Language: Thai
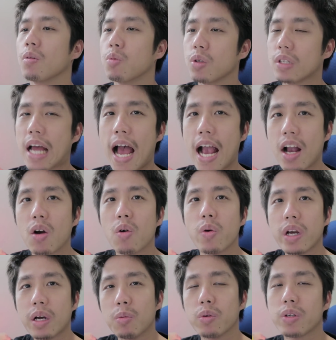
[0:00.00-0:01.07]
ผู้ชายก็
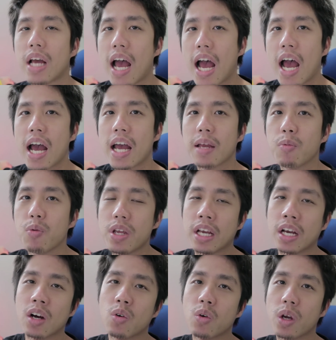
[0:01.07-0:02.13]
คุยกับผู้ชายผู้ห
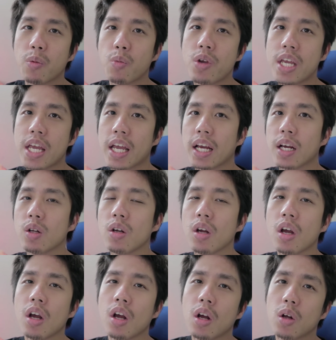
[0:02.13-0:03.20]
ญิงก็คุยกับผู้หญิง
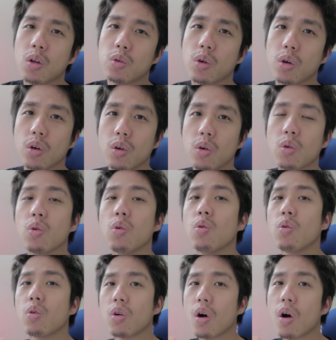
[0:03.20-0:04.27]
ส่วน
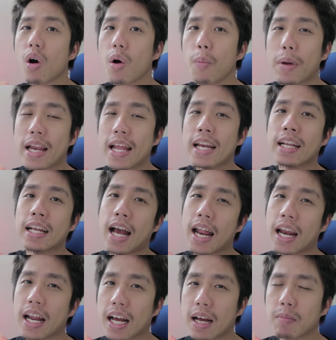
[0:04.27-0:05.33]
ลูกๆก็ไปเล่นกั
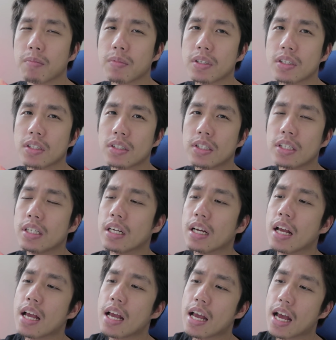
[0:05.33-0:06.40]
นนะครับซึ่ง
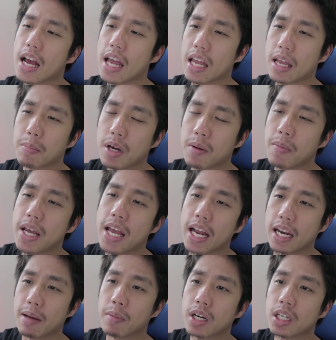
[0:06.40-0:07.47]
ไอ้เพื่อนพระเอ
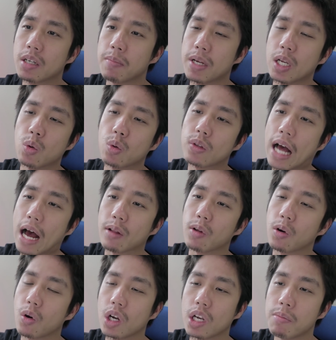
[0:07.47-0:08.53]
กเนี่ยมันก็จะมีลูกสาว
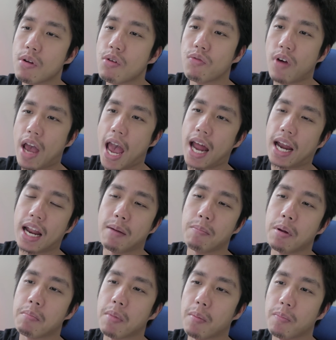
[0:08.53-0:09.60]
2คนที่เป็นแฝดนะ
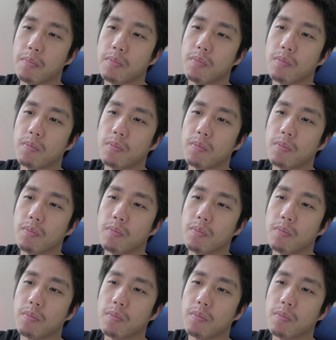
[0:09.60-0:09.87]
เป็นแบบ